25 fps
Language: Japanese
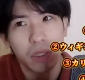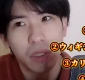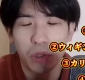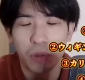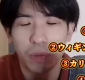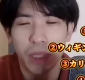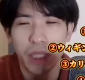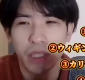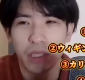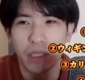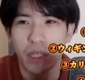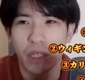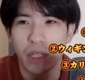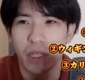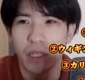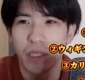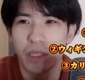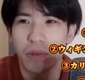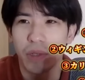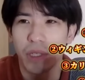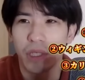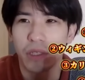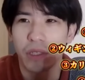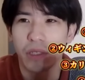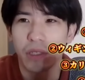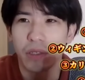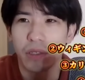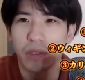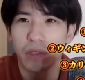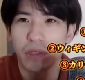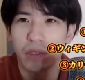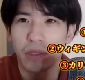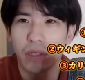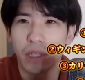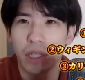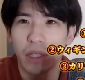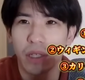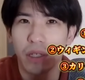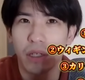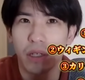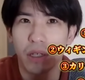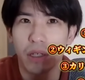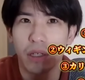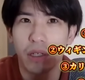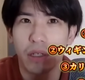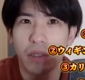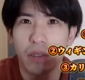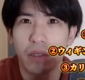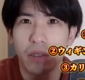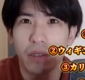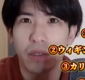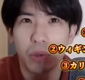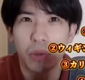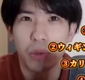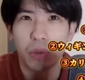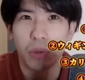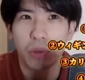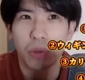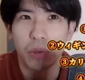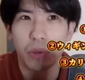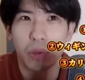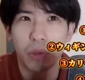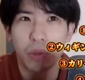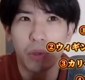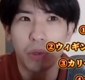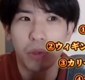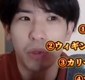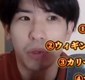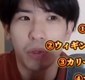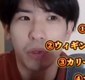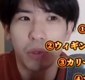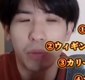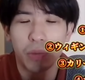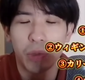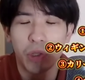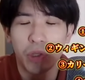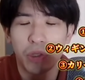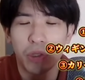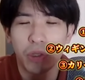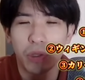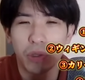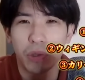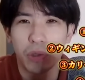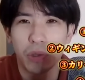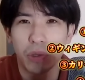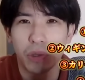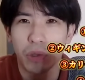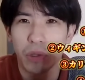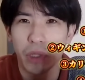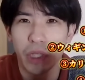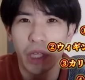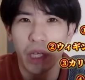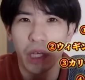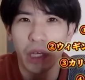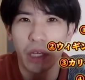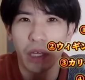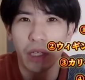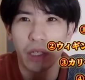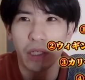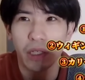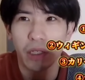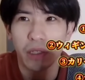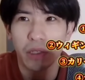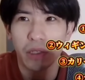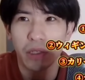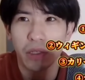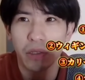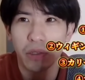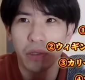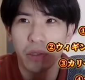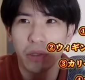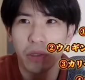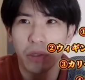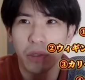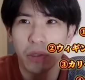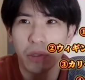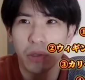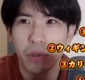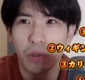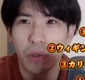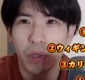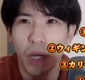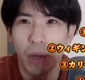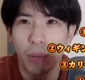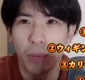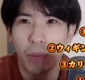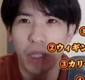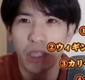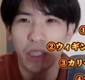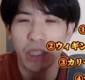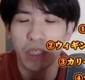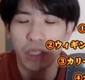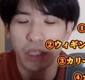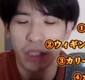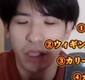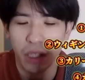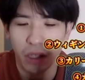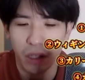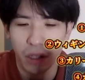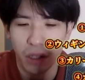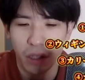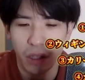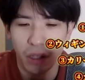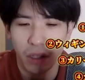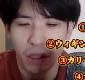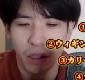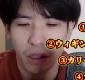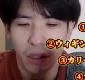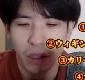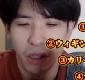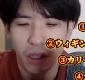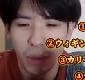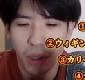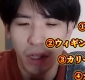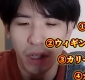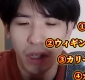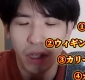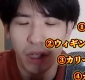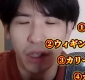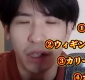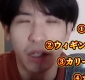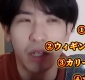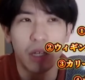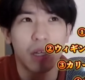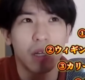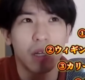お粗末なディフェンスだったかなこうローポストでずっとガン待ちしちゃってケビン・